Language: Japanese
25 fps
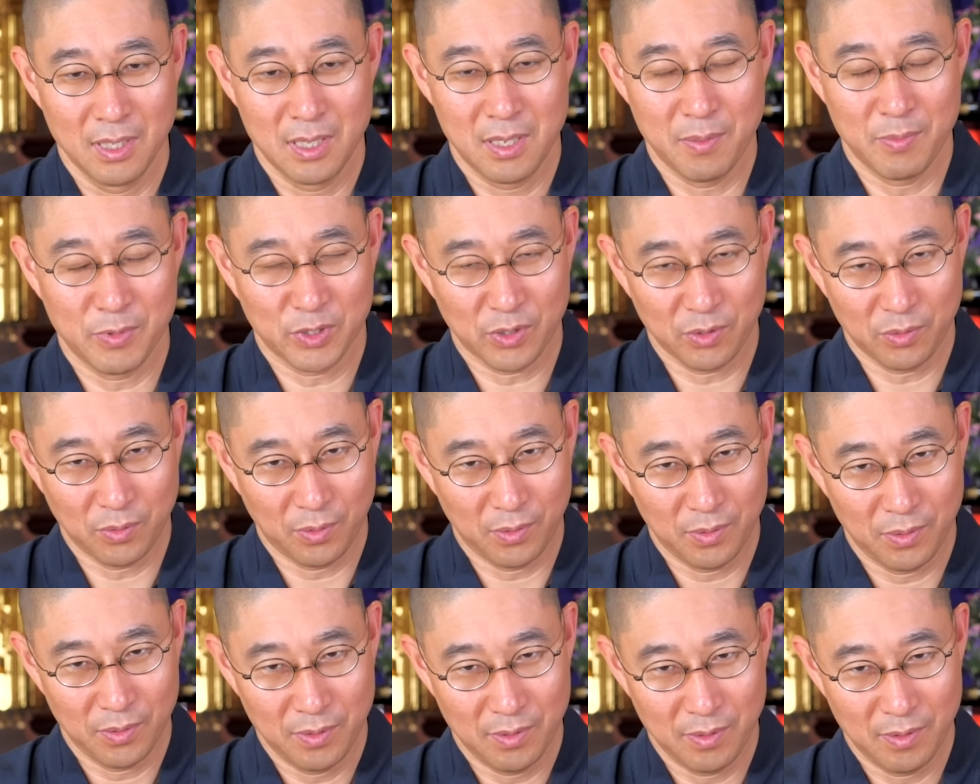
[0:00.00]
でもそ
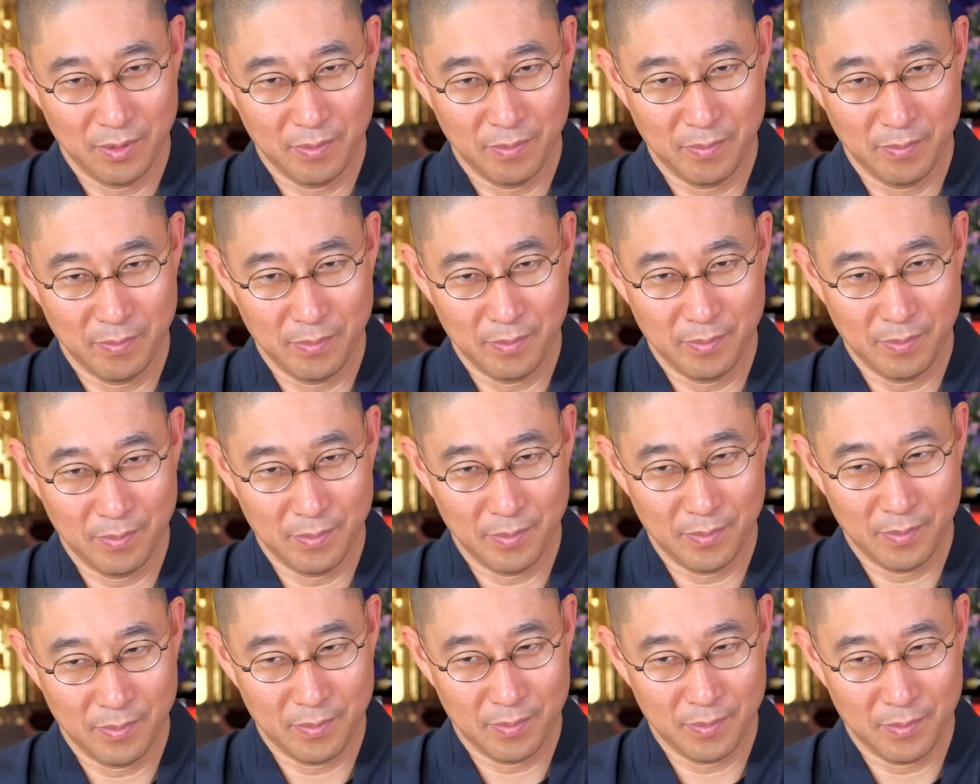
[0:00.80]
の、
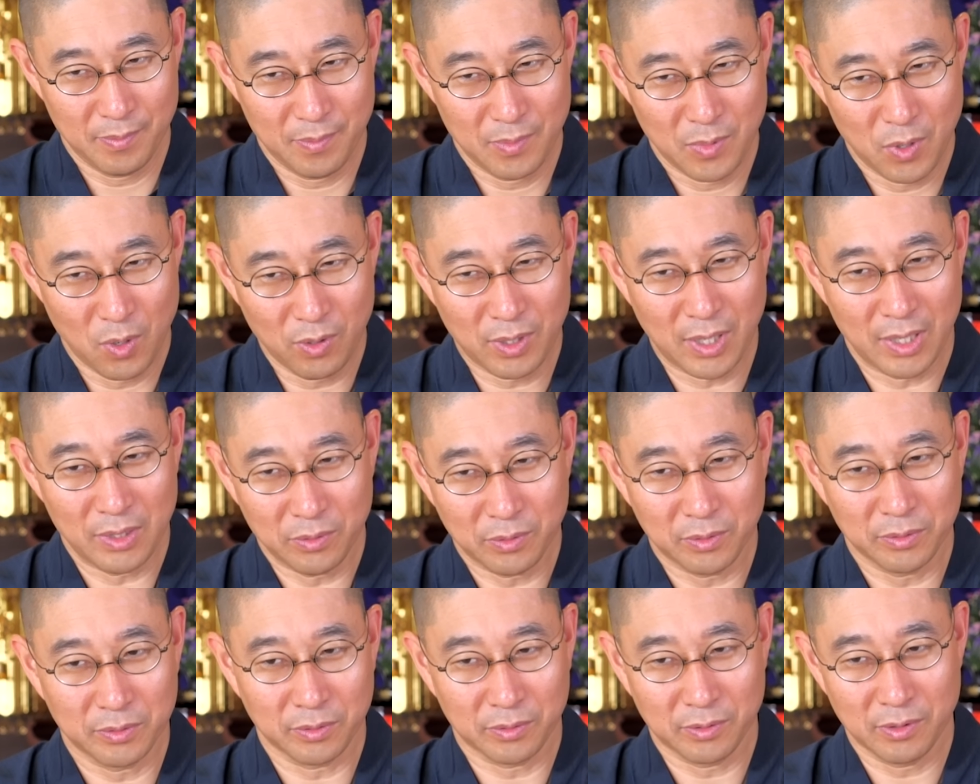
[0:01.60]
他
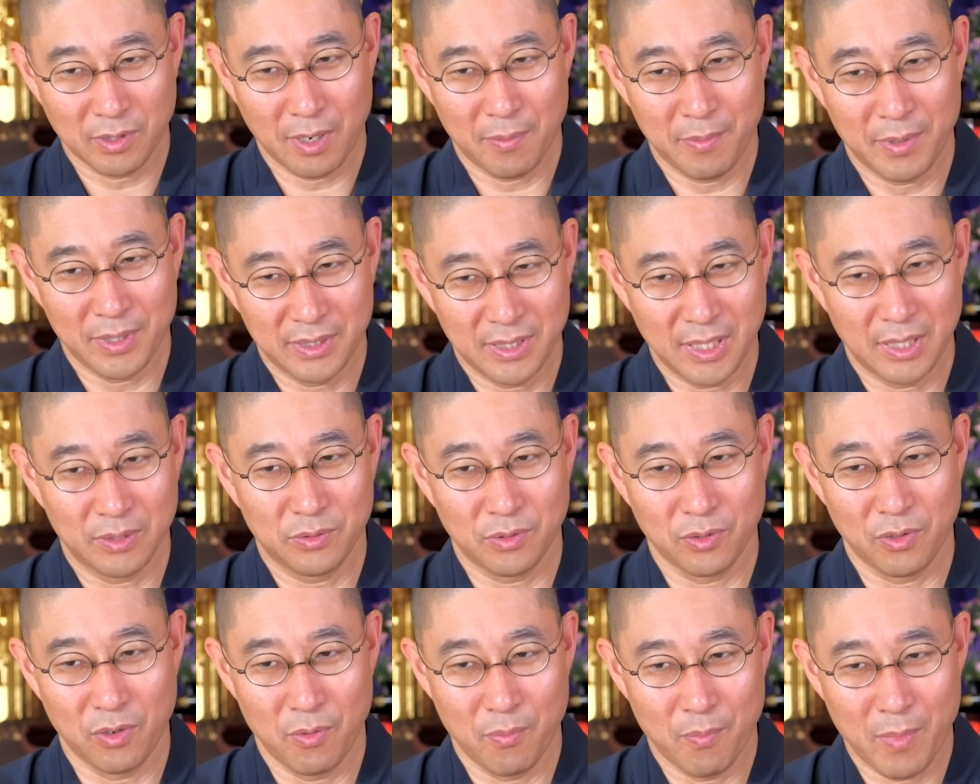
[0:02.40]
の子と比べて
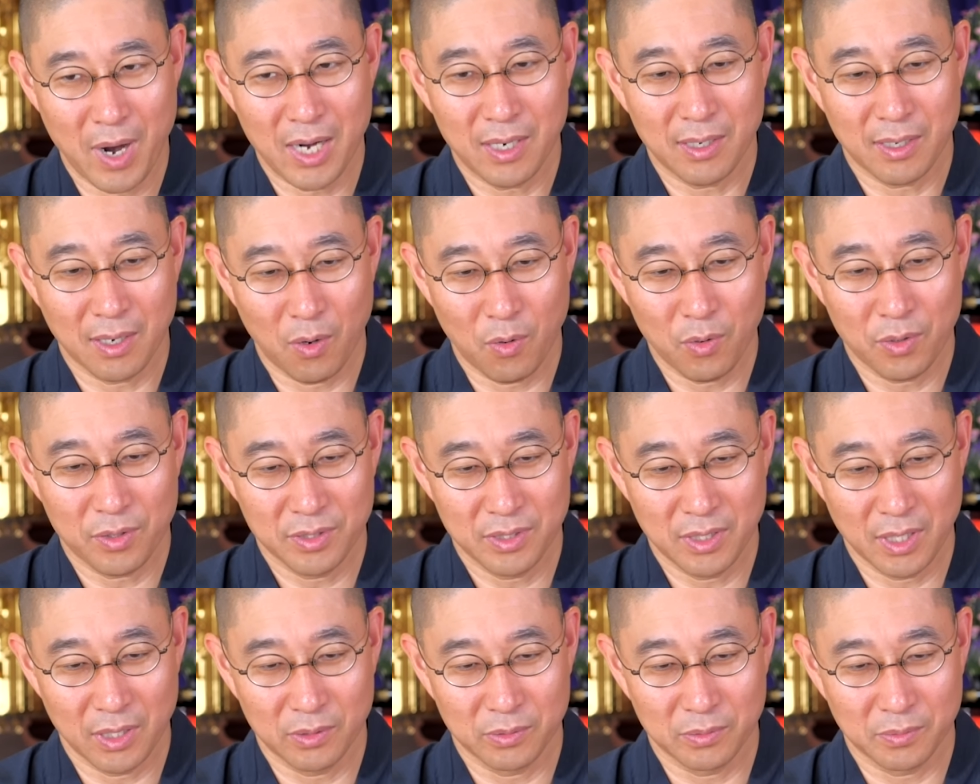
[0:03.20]
というンが
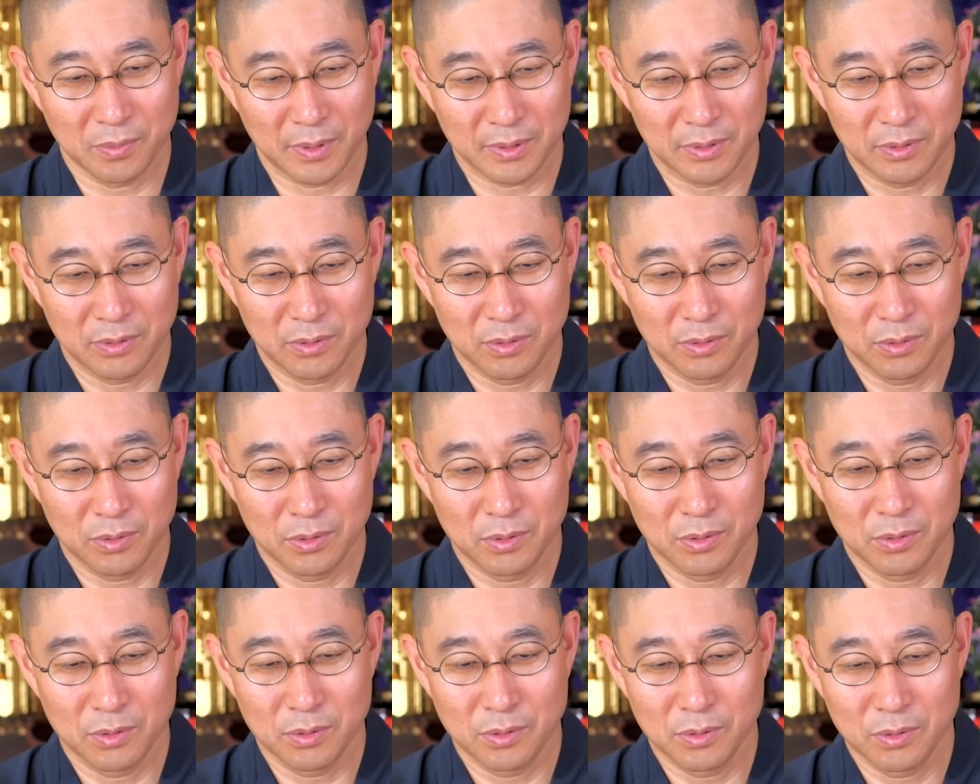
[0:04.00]
起きてるのは、
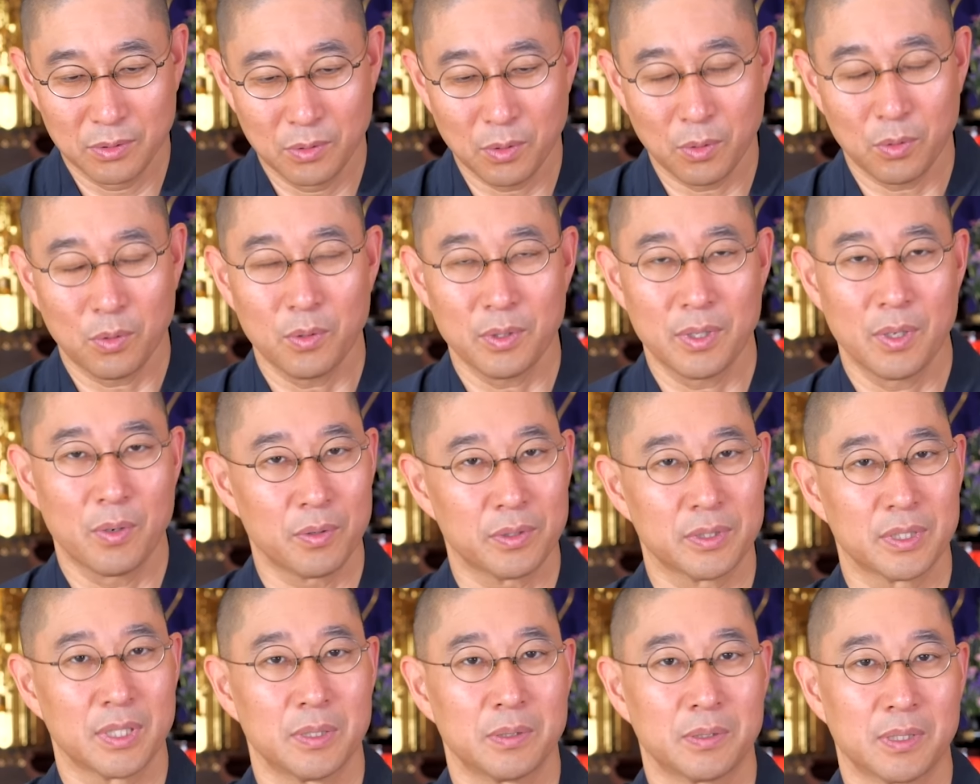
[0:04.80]
どこで
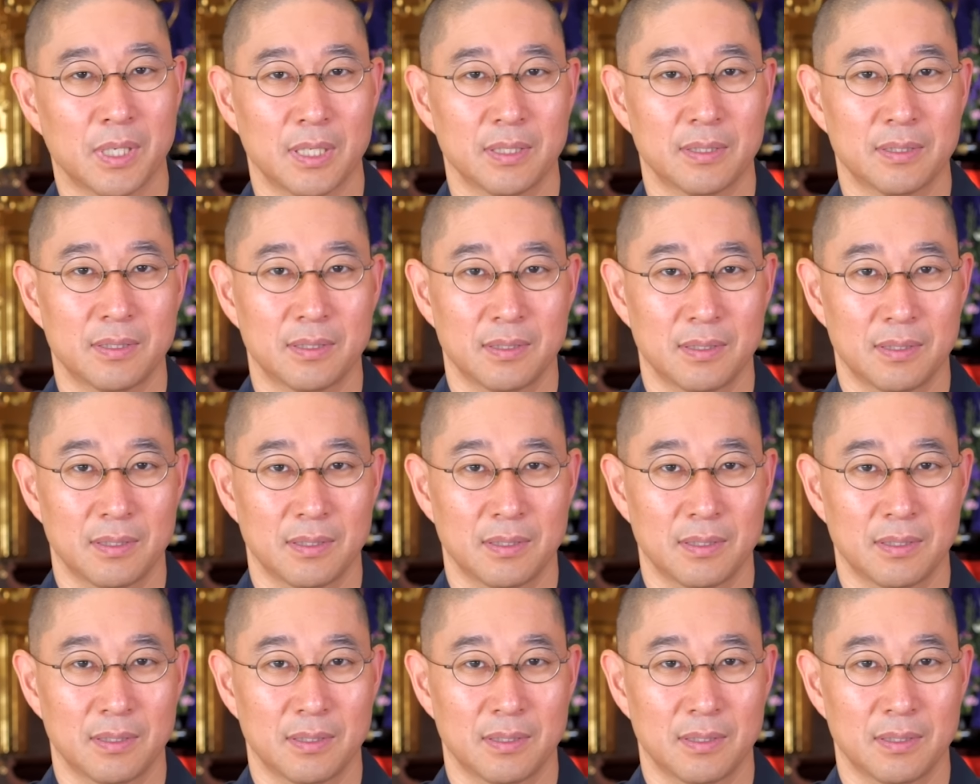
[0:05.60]
起きてるか。